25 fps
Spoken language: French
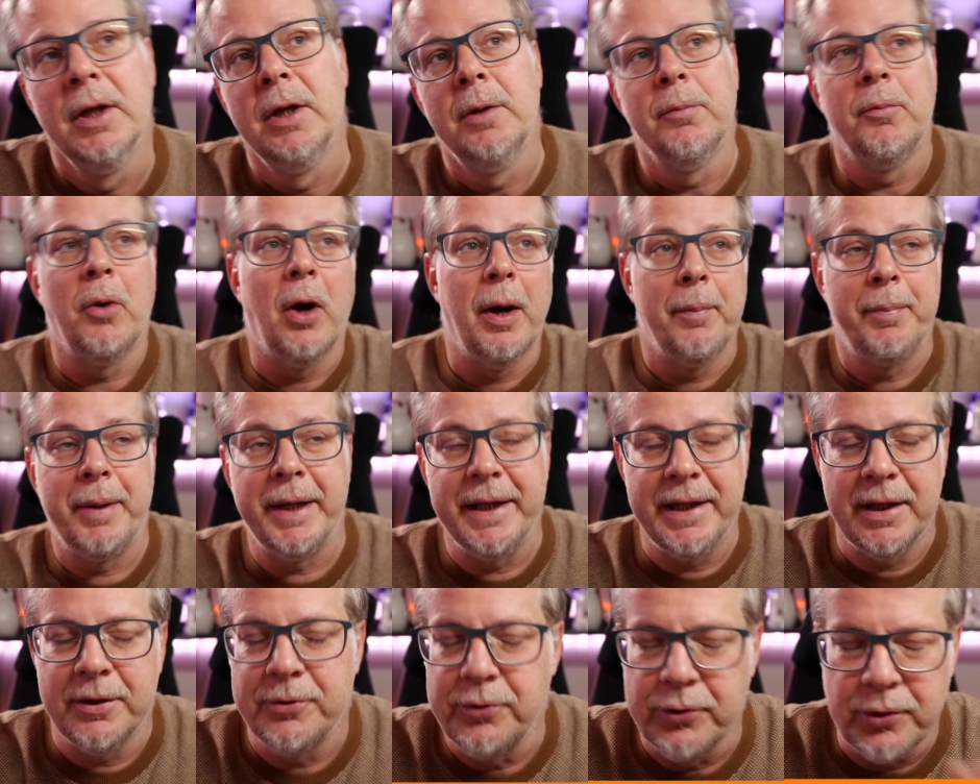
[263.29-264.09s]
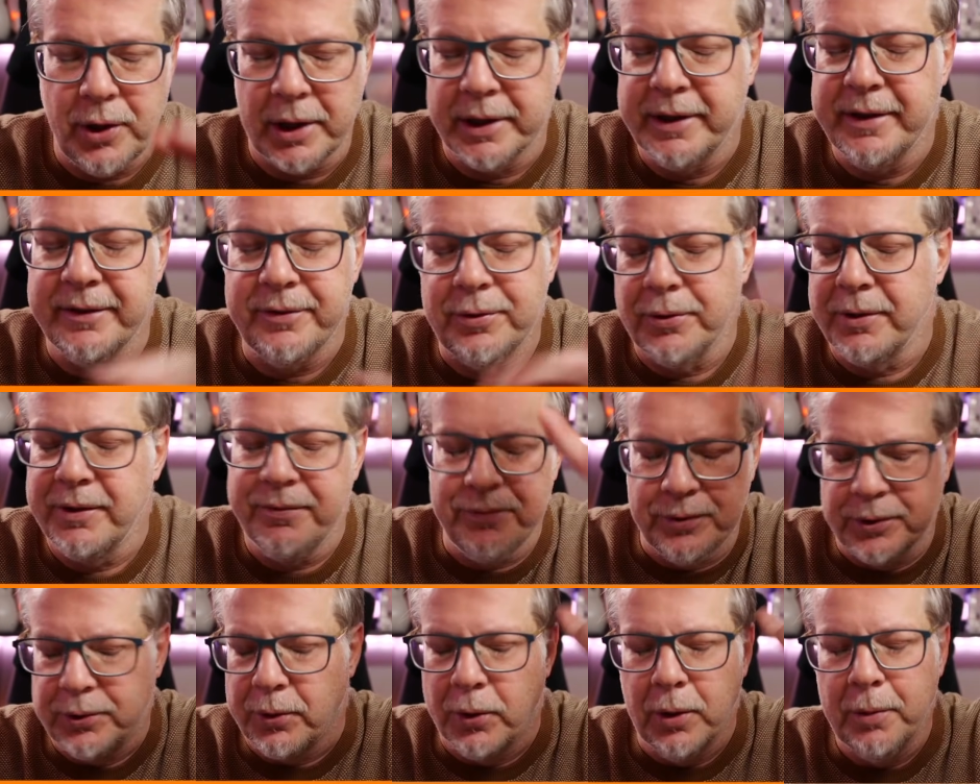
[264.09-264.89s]
Bon, après, il y a toujours la question des
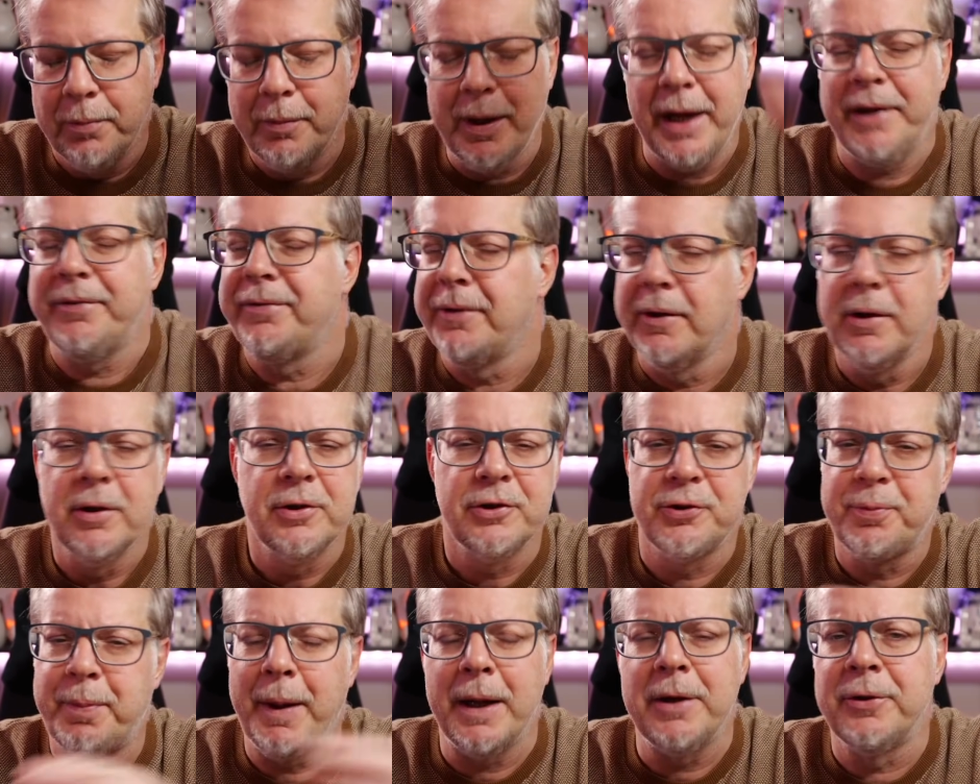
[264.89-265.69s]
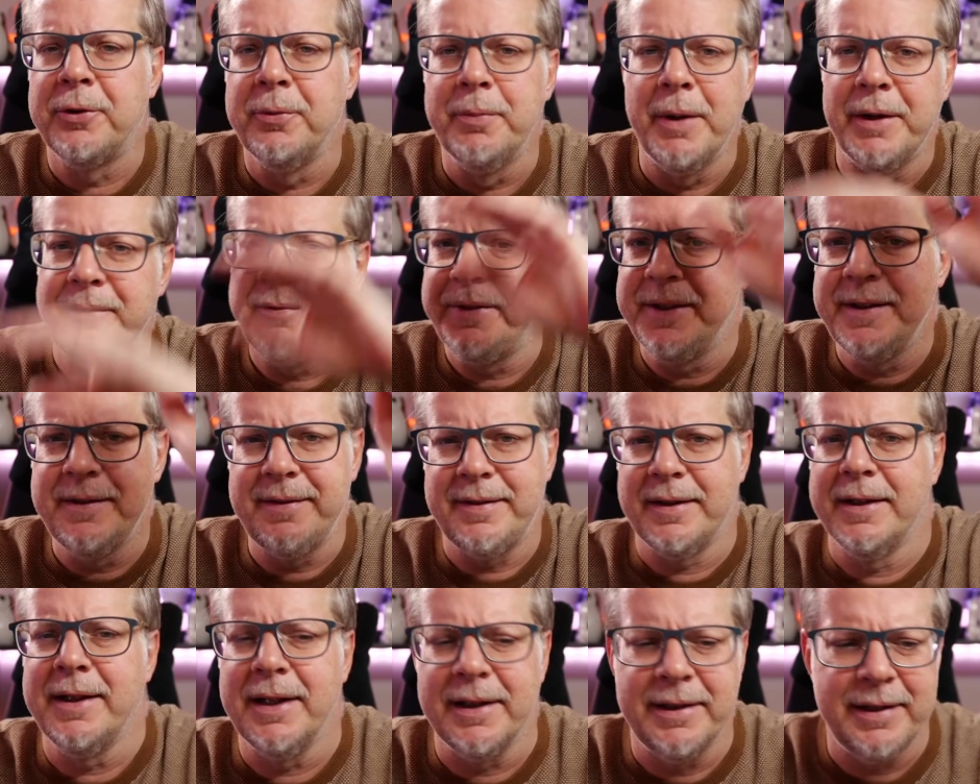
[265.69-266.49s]
photos. Bref, je parle de ma vie,
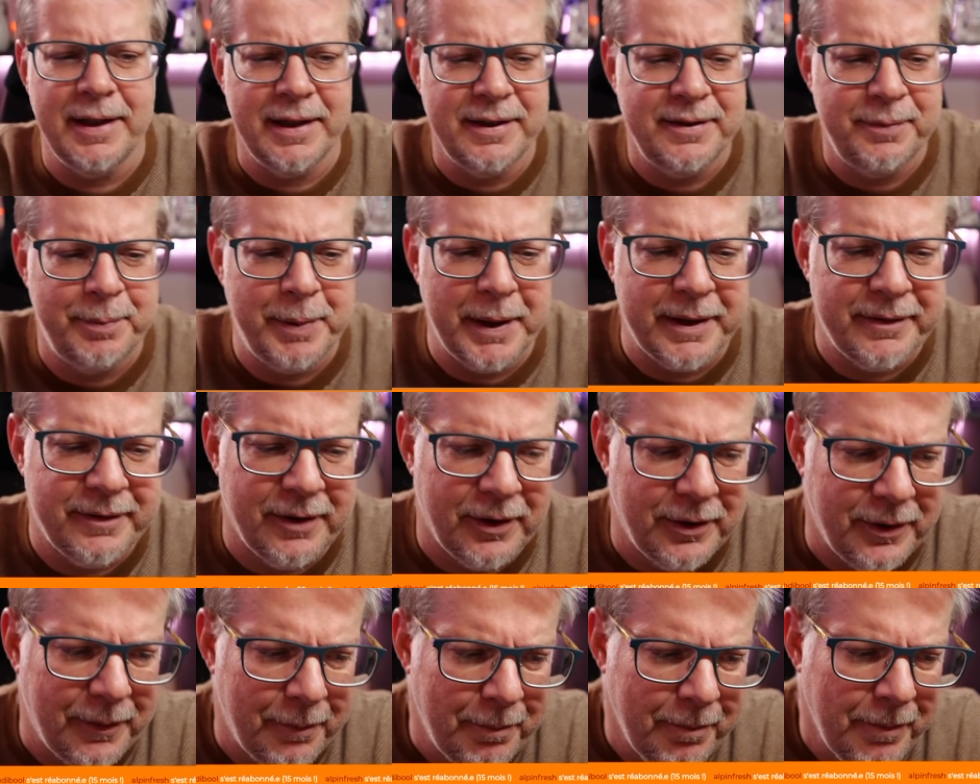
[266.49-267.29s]
ça n'intéresse personne.